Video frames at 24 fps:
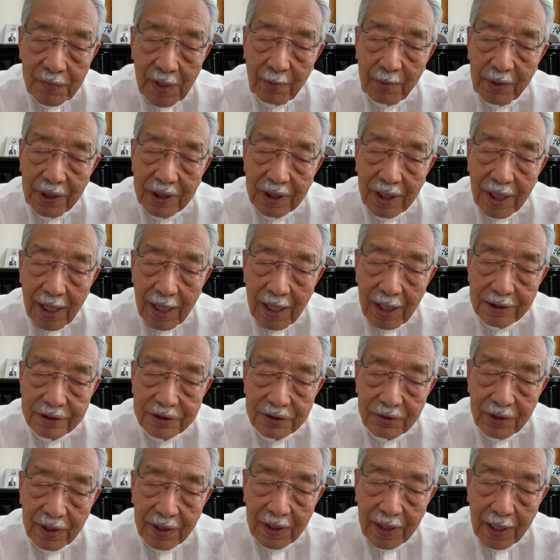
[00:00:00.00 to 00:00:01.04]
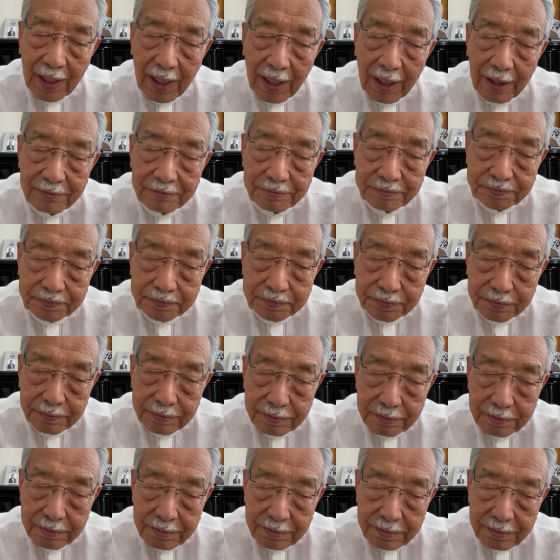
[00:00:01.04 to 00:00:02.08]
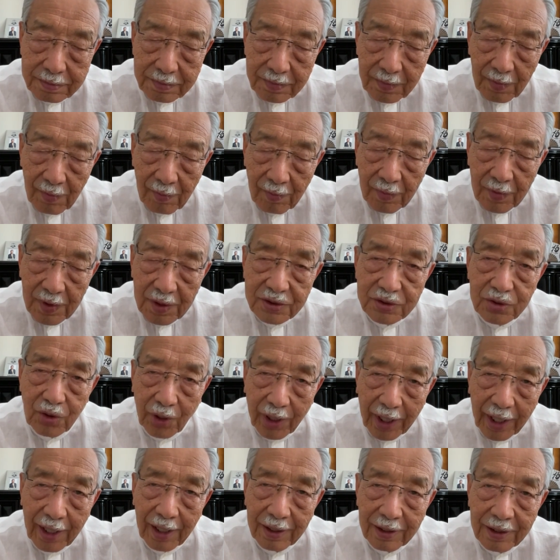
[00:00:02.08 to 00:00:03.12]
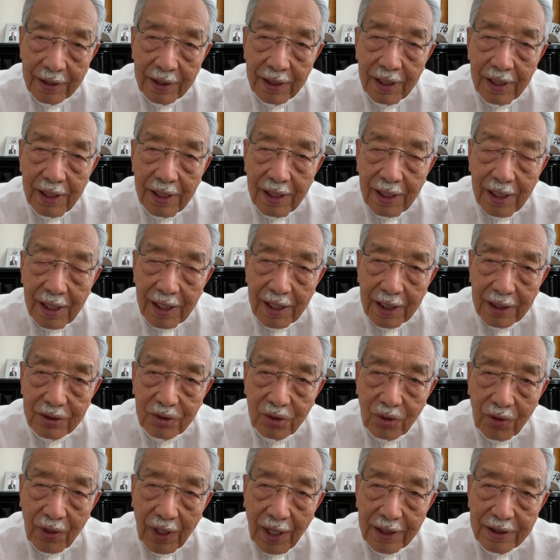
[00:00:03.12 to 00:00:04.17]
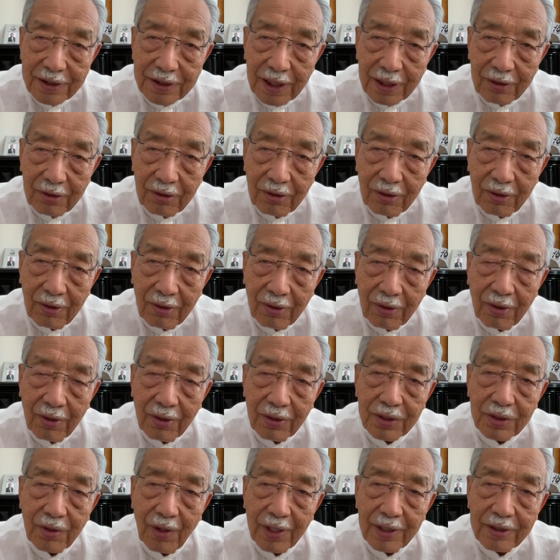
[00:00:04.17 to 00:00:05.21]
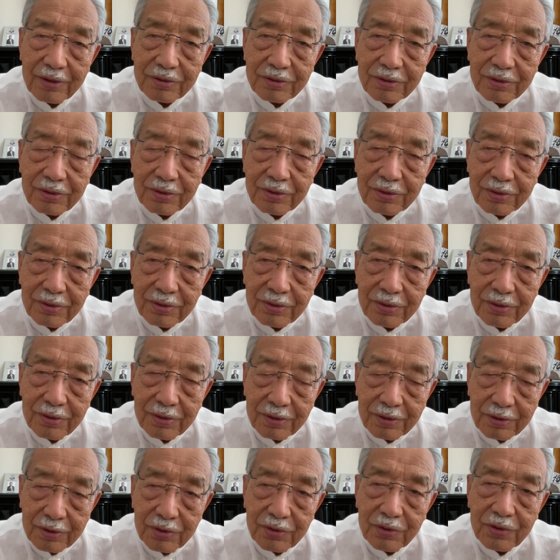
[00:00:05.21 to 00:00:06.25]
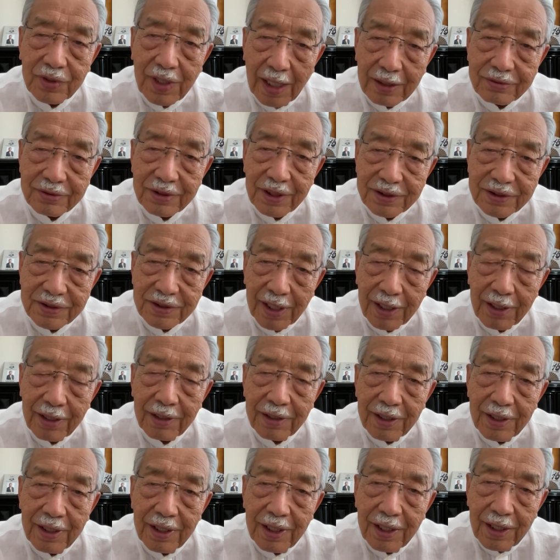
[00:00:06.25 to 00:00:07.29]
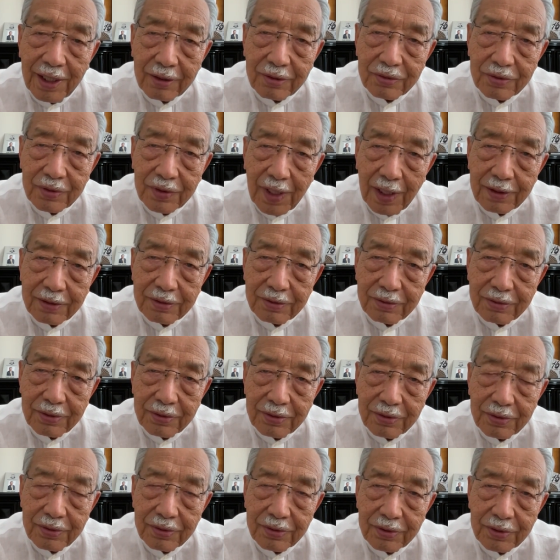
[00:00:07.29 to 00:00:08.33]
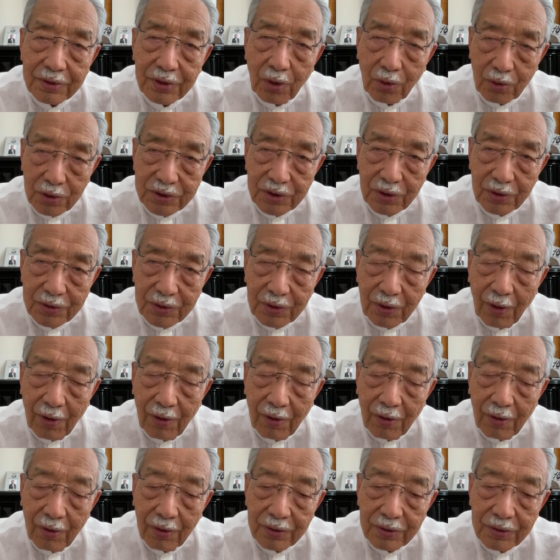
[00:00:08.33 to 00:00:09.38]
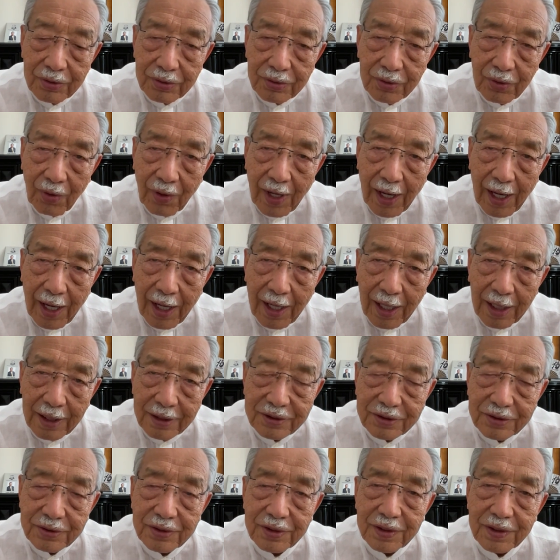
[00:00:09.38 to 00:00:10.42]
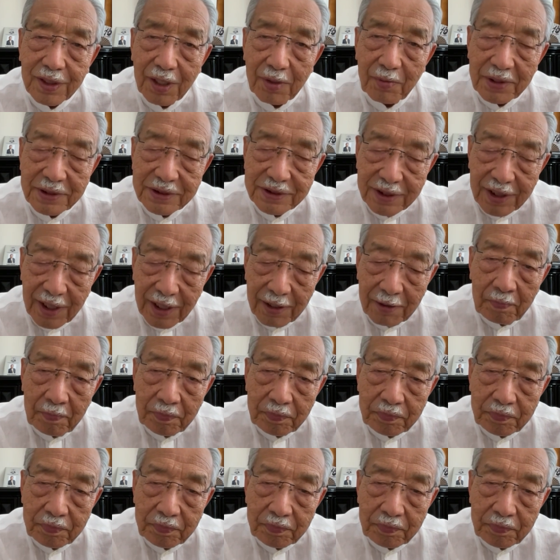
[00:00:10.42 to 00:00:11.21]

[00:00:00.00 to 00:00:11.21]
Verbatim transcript: アメリカ、それから、ん、ソ連、えー、との間の、いわゆる軍拡ですね。軍拡競争というのが続いてまして、